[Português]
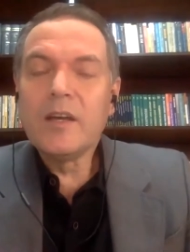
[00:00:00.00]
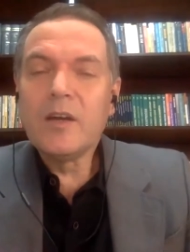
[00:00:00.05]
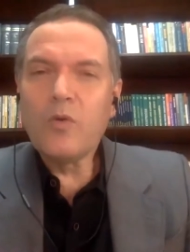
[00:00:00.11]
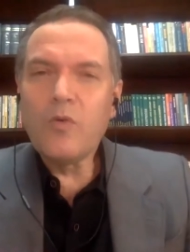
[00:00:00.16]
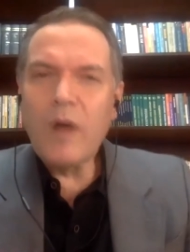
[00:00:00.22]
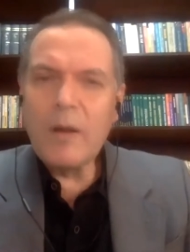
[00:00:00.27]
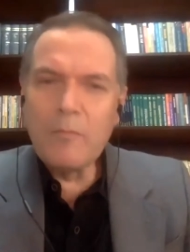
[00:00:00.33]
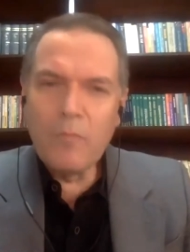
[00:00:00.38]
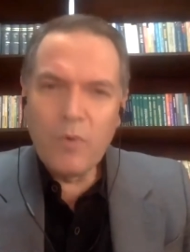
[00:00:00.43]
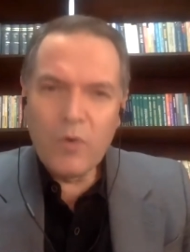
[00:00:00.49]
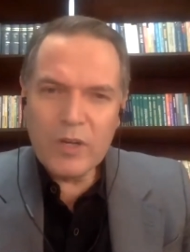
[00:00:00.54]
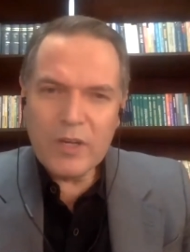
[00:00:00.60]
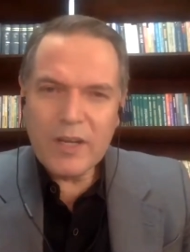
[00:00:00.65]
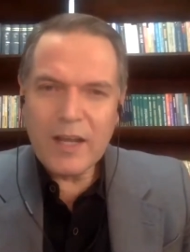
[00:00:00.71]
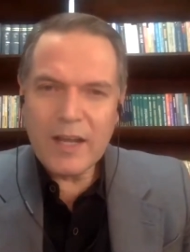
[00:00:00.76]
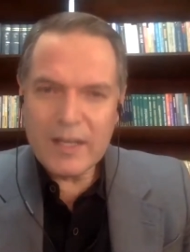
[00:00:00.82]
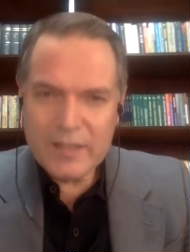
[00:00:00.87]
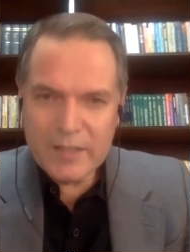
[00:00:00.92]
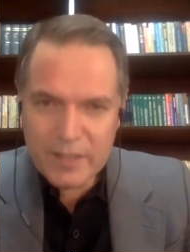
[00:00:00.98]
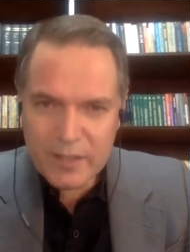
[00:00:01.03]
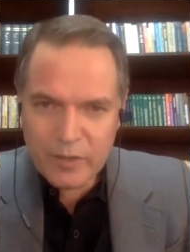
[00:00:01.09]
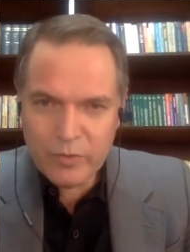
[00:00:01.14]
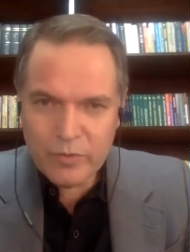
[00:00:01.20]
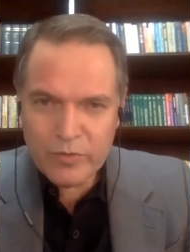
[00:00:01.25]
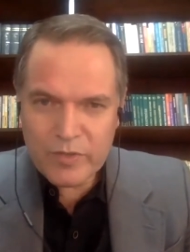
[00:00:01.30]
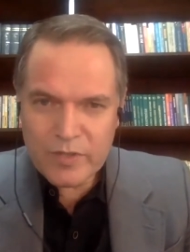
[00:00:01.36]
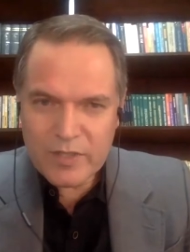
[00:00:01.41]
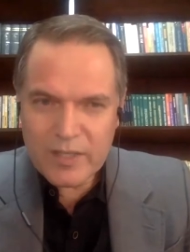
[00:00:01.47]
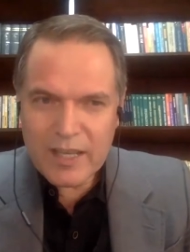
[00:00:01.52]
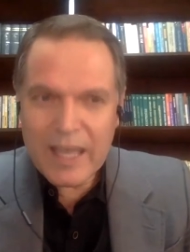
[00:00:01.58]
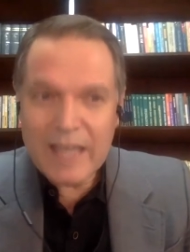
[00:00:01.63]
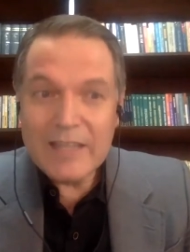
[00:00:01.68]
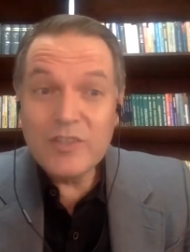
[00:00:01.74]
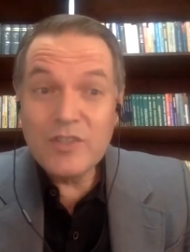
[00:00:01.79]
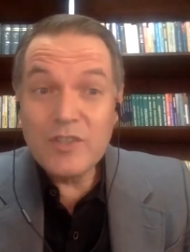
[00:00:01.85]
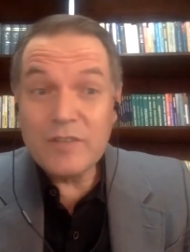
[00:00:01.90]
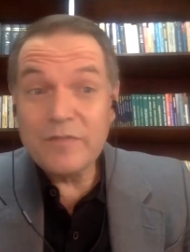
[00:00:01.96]
o amor a Deus é
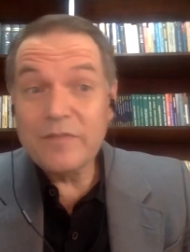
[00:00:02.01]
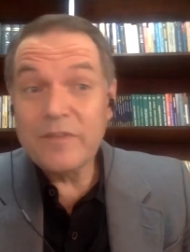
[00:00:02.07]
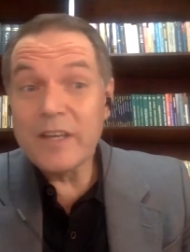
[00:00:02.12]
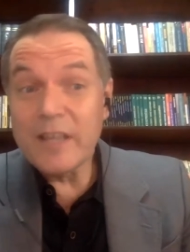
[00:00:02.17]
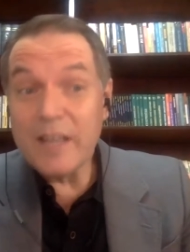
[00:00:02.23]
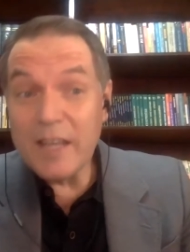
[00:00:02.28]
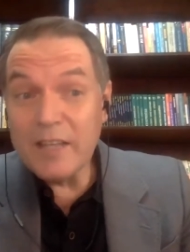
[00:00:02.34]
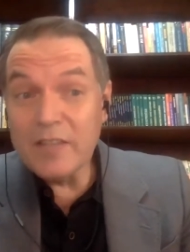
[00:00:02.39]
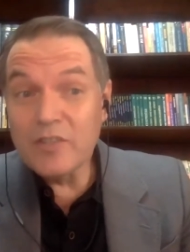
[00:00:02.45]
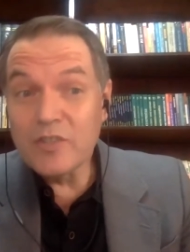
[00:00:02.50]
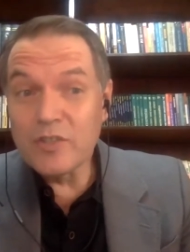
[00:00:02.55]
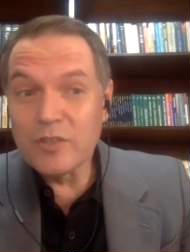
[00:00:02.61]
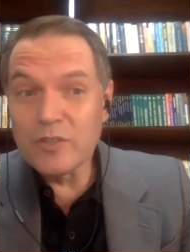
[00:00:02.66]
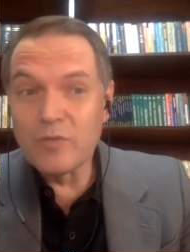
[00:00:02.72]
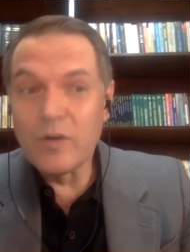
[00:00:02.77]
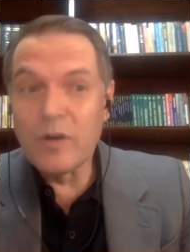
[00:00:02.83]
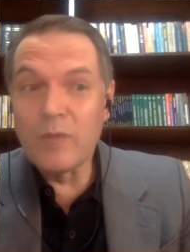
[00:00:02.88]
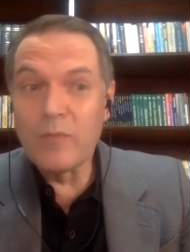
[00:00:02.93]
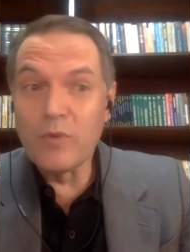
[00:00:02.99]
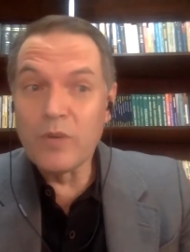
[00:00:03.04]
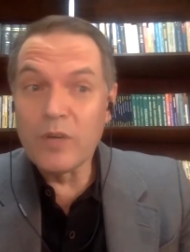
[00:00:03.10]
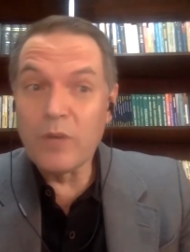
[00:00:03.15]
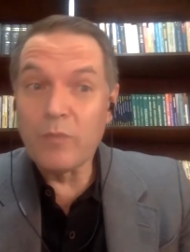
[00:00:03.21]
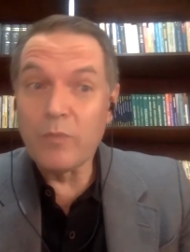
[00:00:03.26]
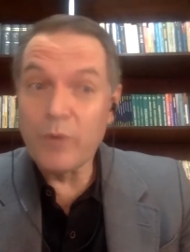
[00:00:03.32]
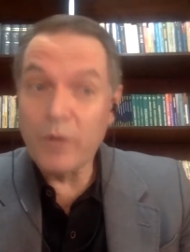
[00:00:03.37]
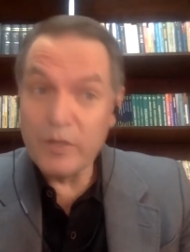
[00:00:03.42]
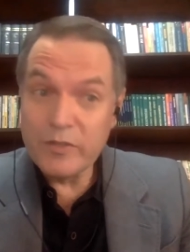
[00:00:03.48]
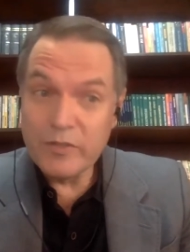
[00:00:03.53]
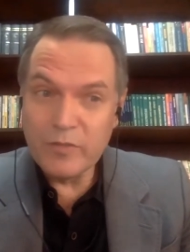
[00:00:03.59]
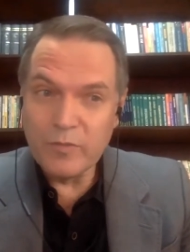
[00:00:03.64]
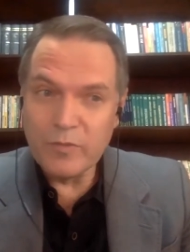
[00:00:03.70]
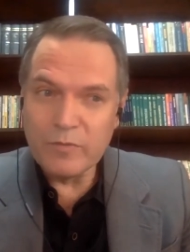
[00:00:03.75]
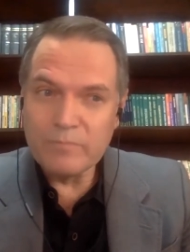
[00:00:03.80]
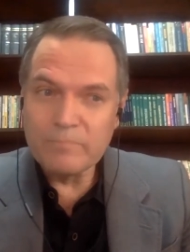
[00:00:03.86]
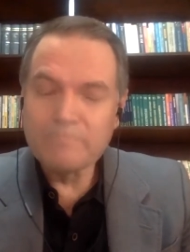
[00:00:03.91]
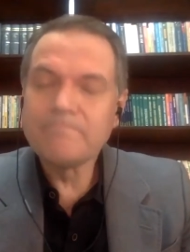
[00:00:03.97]
diferente do amor ao
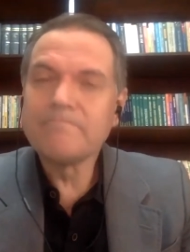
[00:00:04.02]
próximo?